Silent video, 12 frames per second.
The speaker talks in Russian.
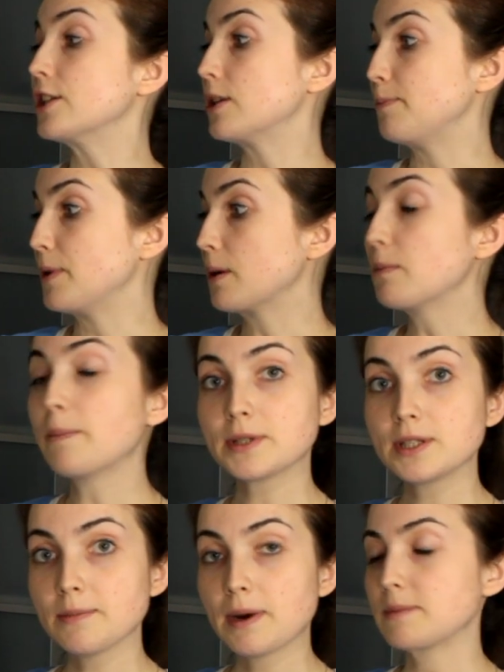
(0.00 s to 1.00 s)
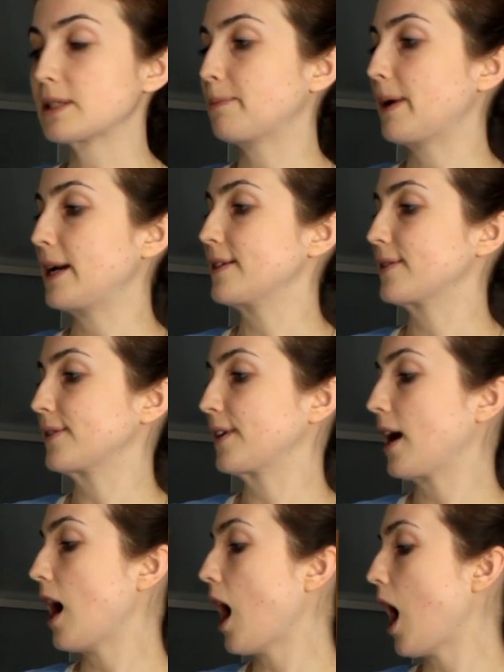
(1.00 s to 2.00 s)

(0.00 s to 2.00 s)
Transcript: Теперь мы поднимаемся по лесенке.